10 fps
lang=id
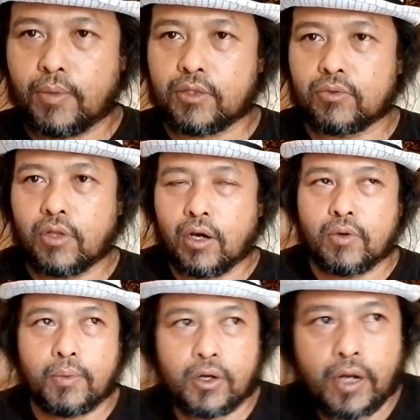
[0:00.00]

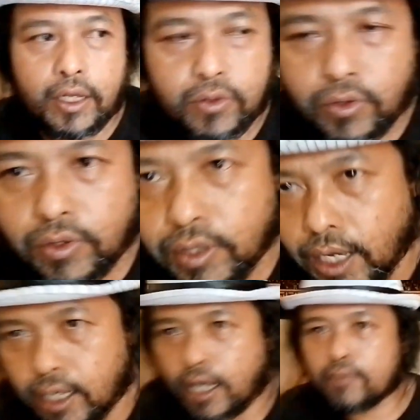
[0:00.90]
warahmatullahi wabarakatuh.
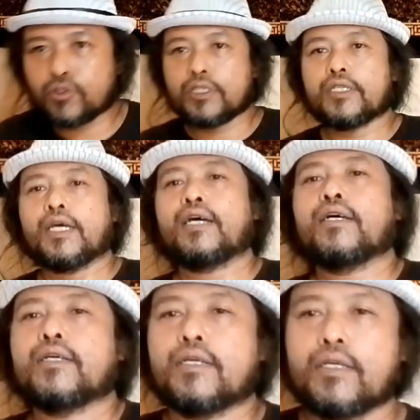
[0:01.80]

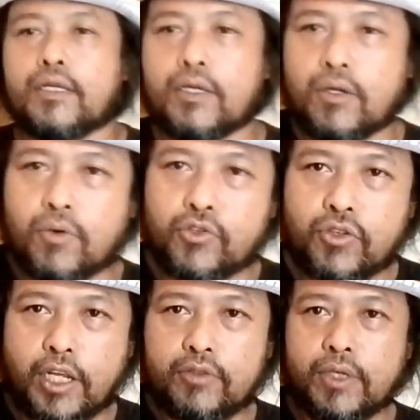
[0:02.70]
Alhamdulillah.
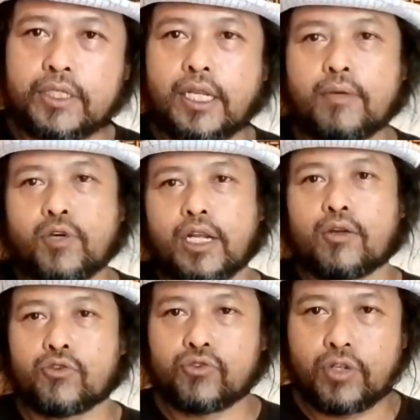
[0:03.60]
Salatu wassalamu
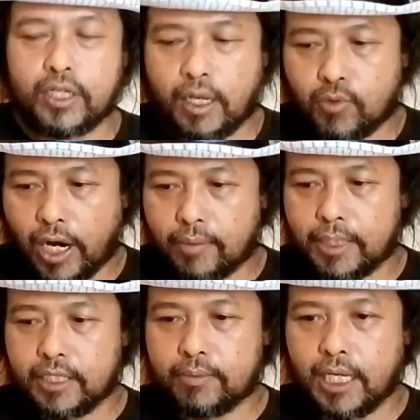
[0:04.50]
ala rasulillah
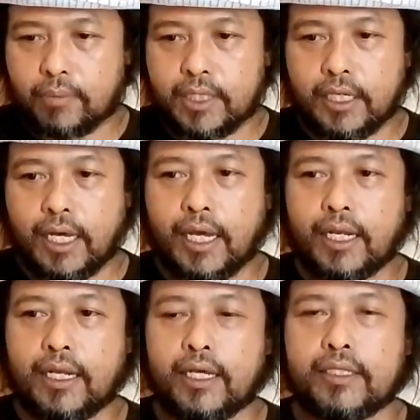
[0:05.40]
Muhammad ibn
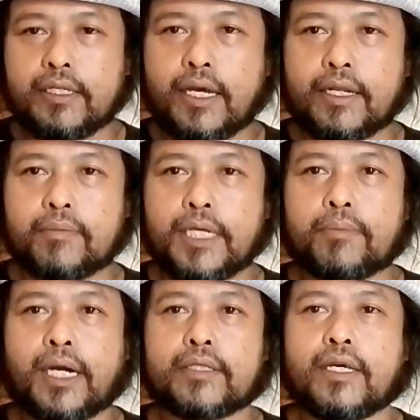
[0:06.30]
Abdullah alladhi la
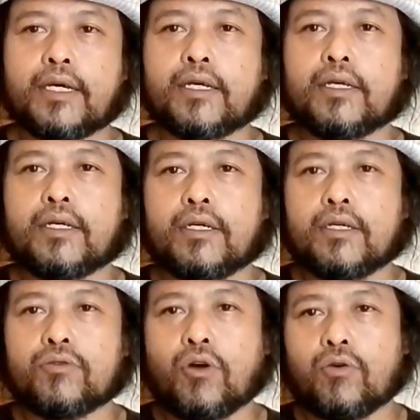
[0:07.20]
nabiyya ba'dah.
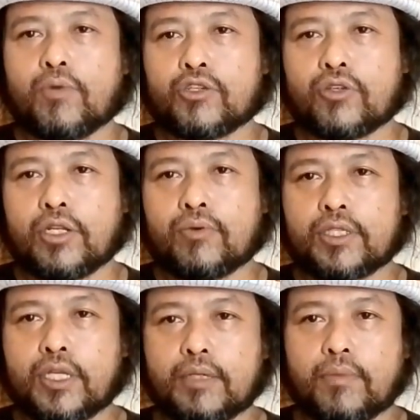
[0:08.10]
Allahumma salli
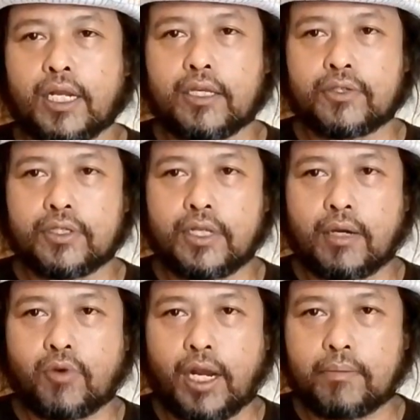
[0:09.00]
wa sallim ala
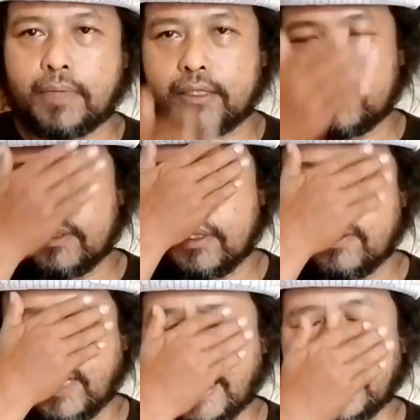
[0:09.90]
Sayyidina Muhammad
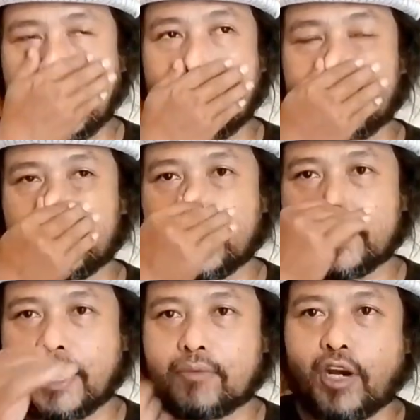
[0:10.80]
wa ala ali
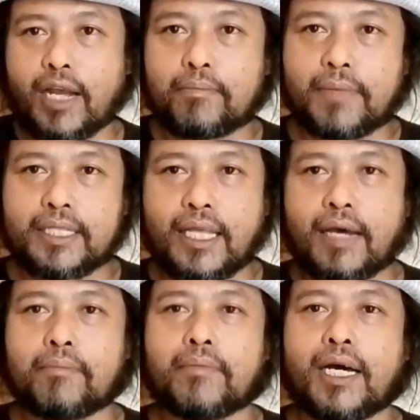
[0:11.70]
Sayyidina Muhammad
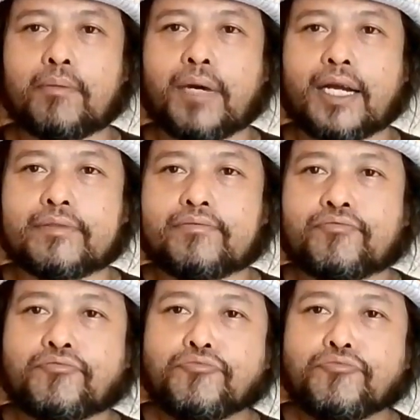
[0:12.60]
amma ba'd.